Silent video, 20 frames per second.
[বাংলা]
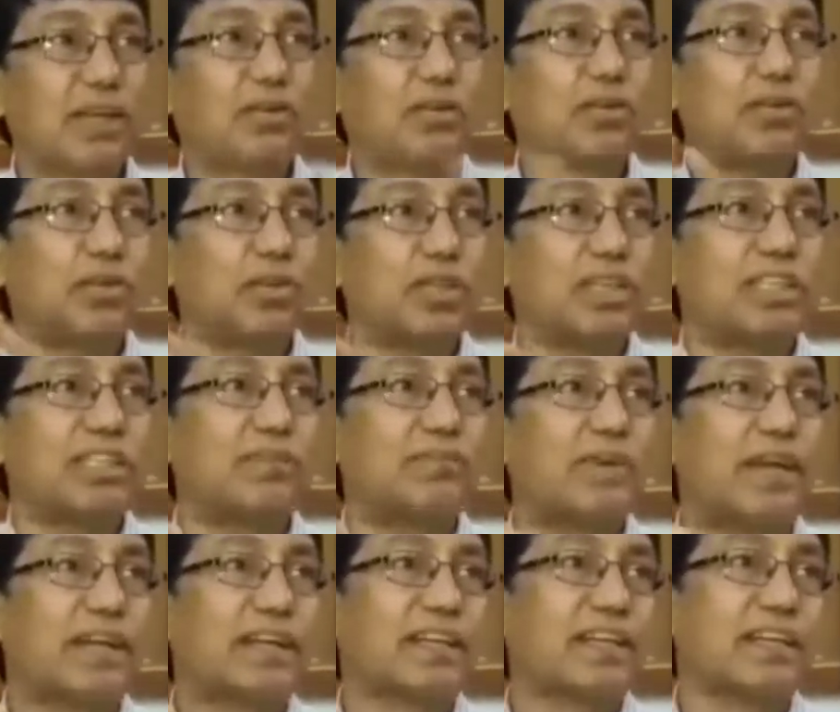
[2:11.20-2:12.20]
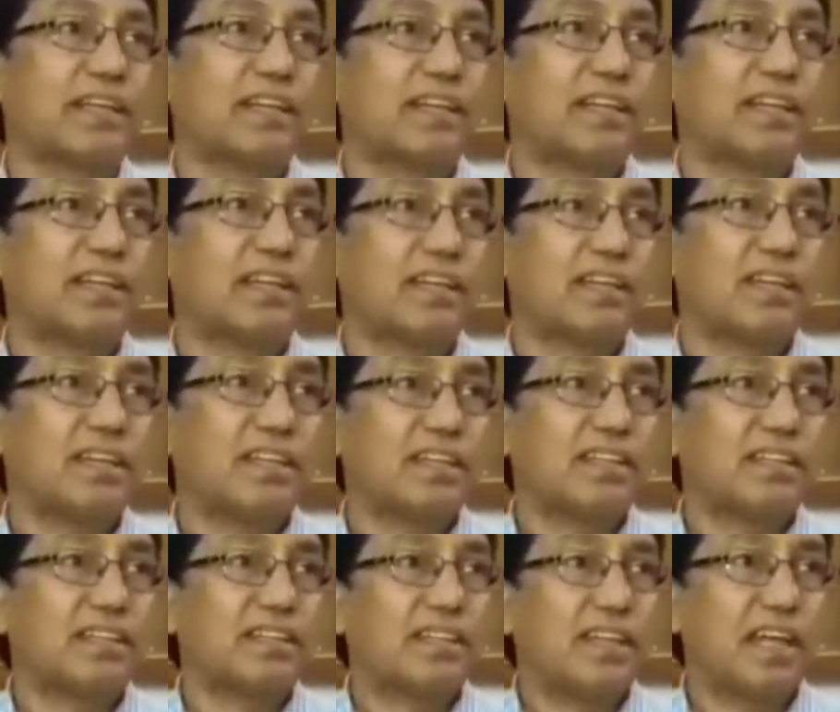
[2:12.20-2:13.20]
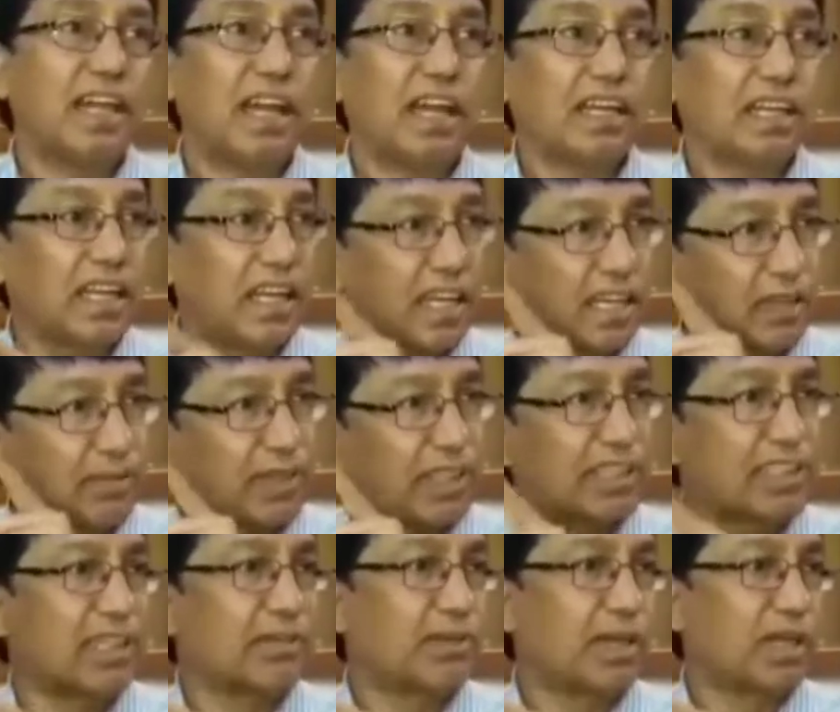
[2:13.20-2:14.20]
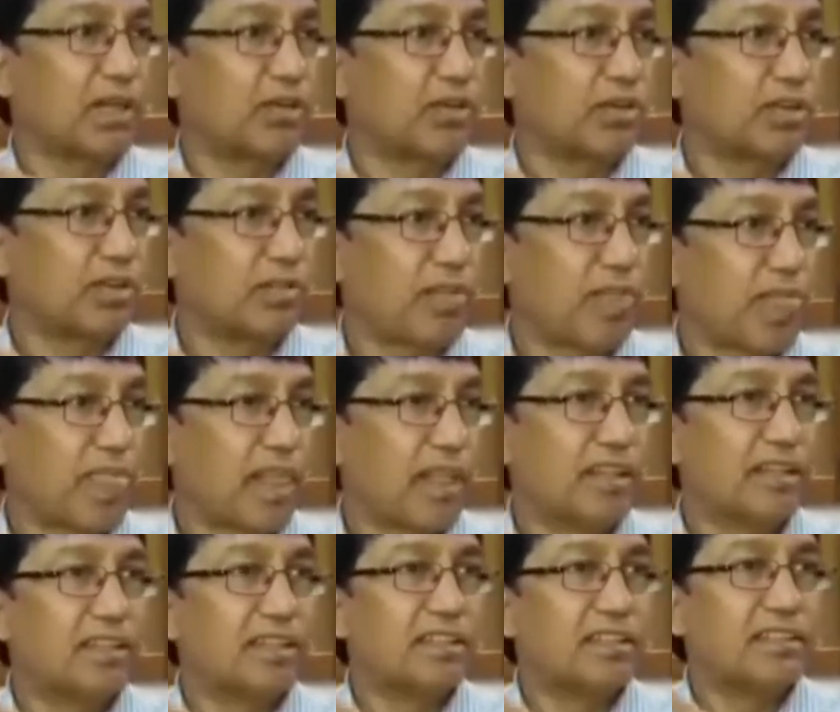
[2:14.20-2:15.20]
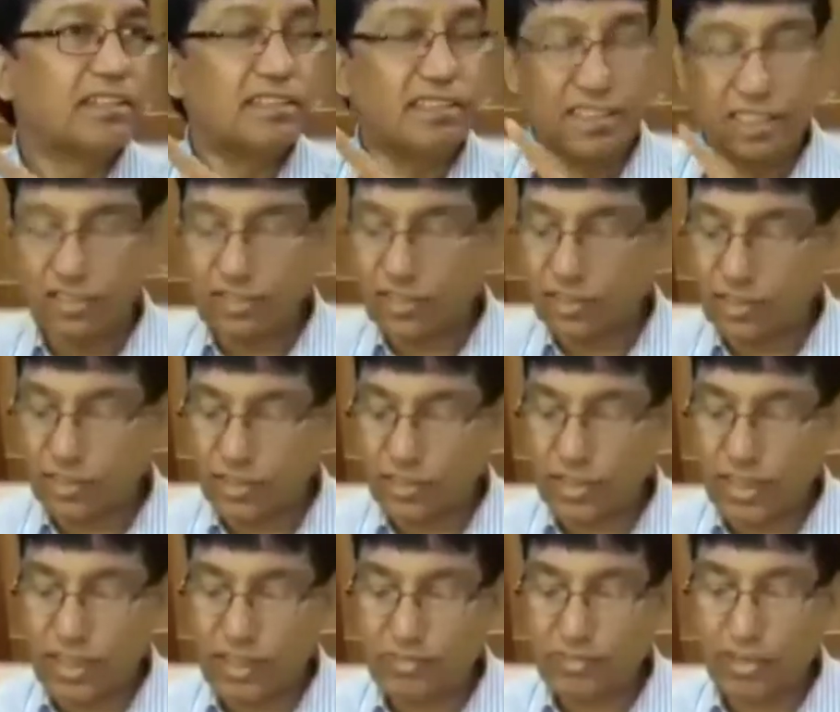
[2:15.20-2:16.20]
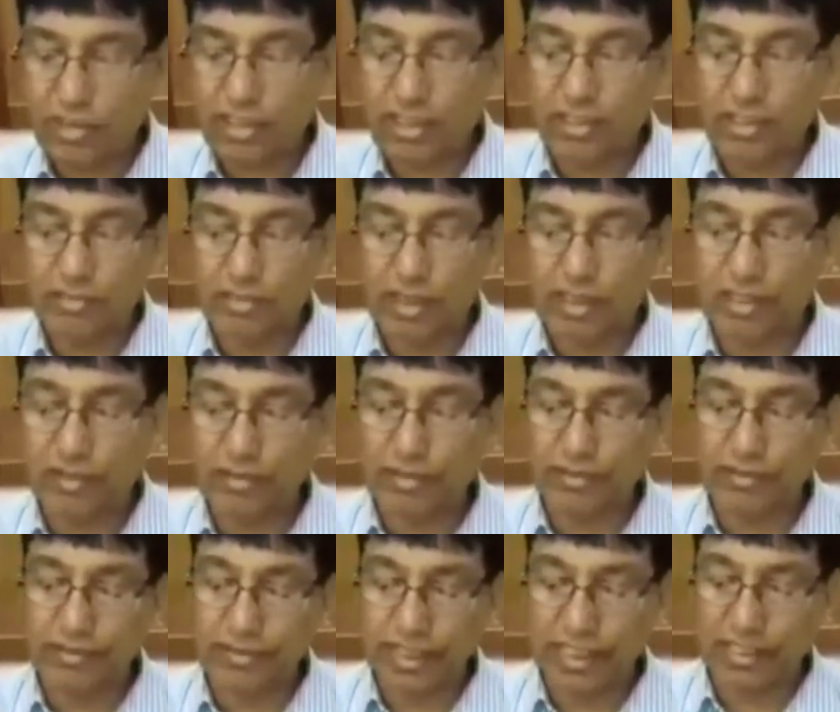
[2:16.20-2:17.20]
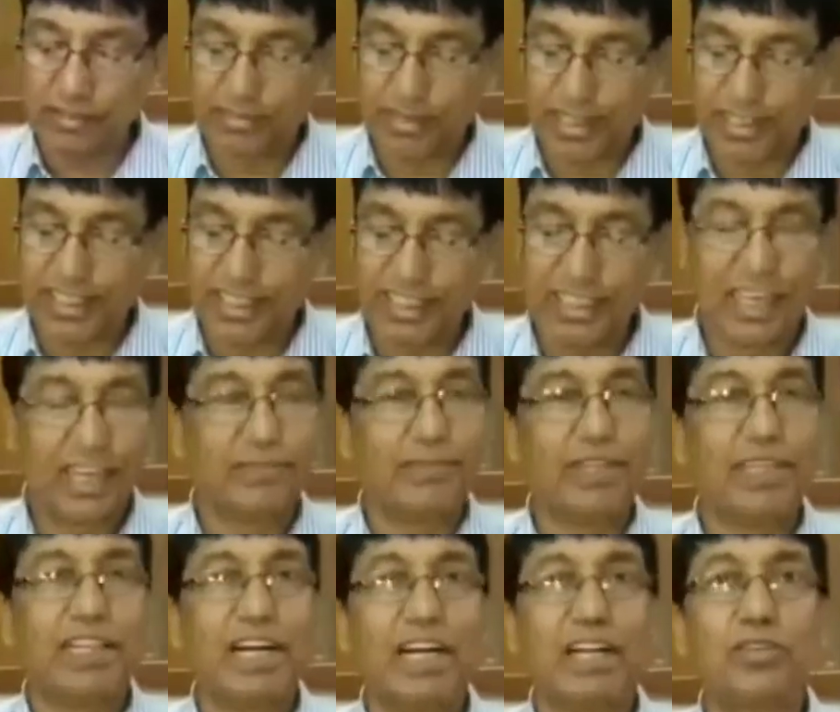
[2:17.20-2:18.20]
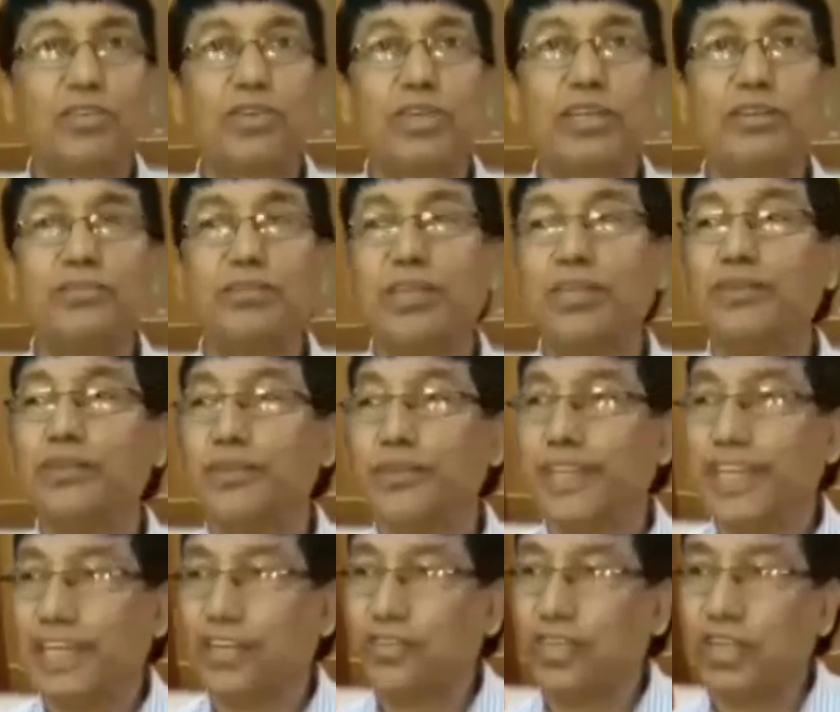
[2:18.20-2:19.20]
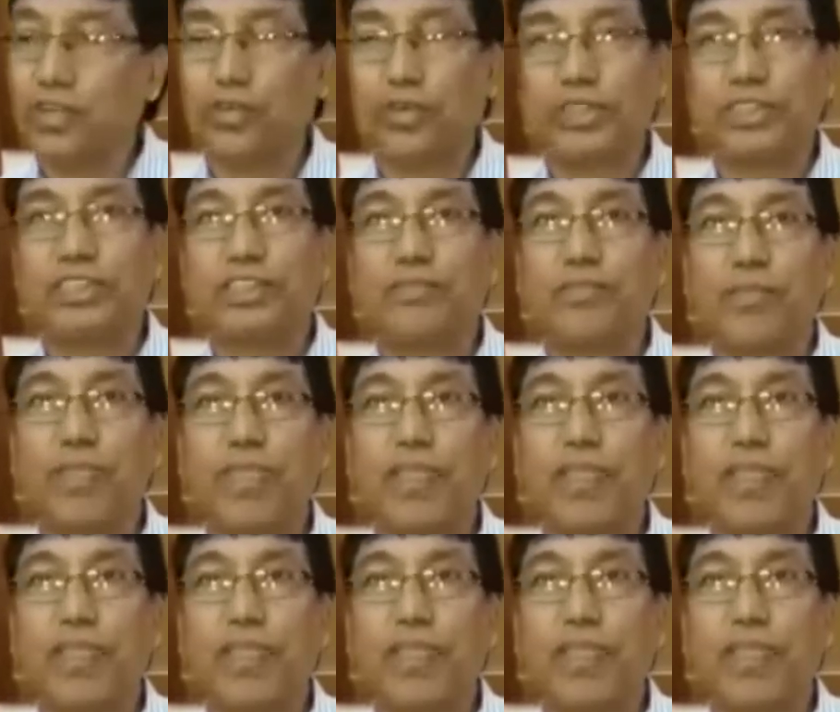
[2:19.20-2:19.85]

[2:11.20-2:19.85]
অ্যাকাউন্ট করে দিয়েছে ব্যাংক আচ্ছা একেবারে সেম অ্যাকাউন্ট যার জন্য এই মঙ্গলা মার্ডির নামে না ঢুকে বিবির অ্যাকাউন্টে ঢুকেছে